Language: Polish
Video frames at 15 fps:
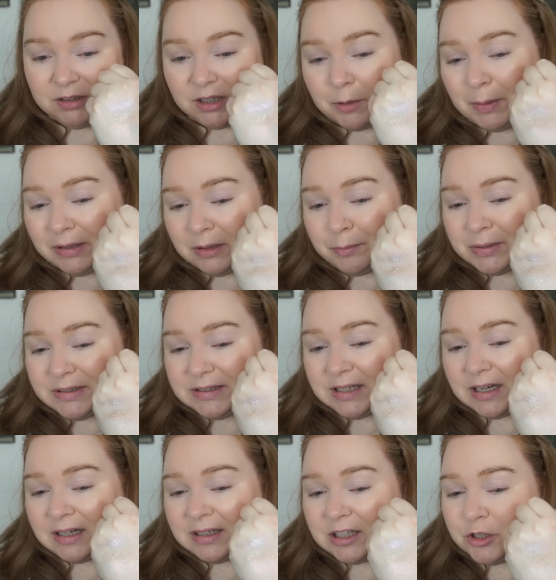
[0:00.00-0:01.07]
Chyba ten
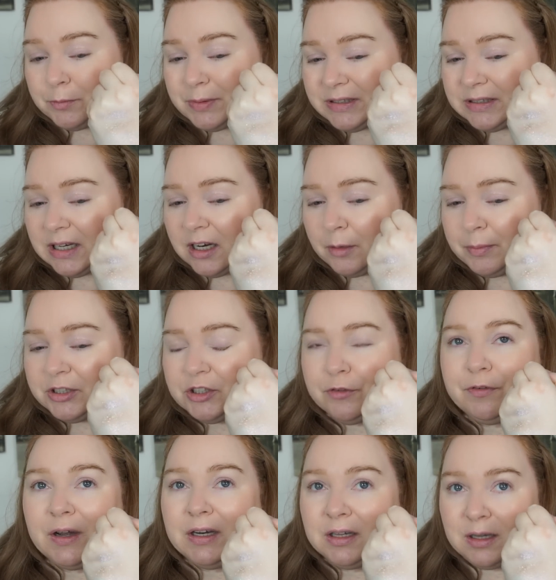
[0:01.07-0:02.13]
bestseller, znaczy bestseller będzie
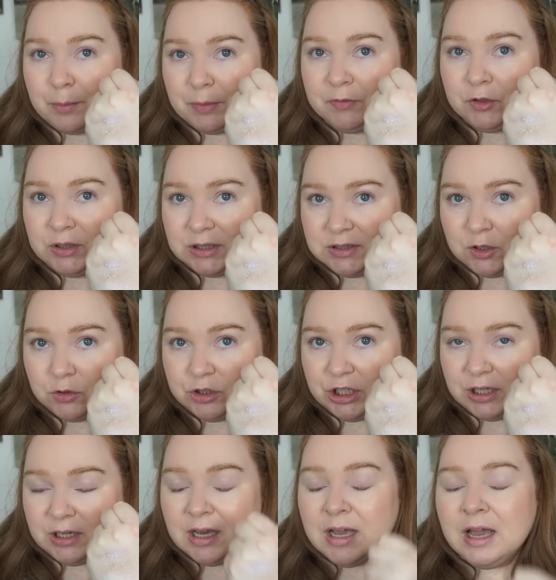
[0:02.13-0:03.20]
fajny na pewno na co
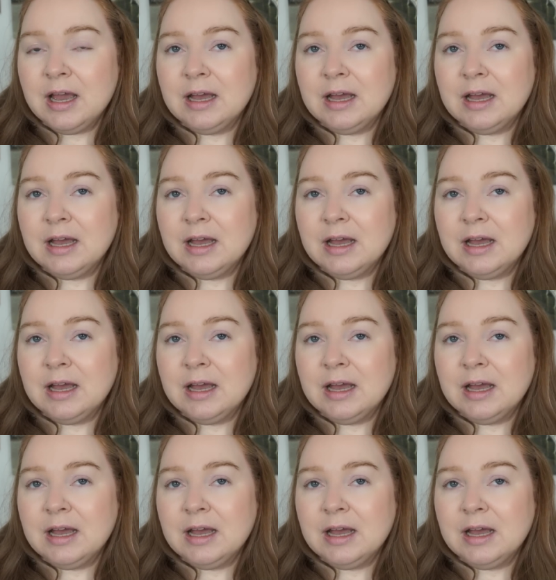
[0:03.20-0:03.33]
dzień,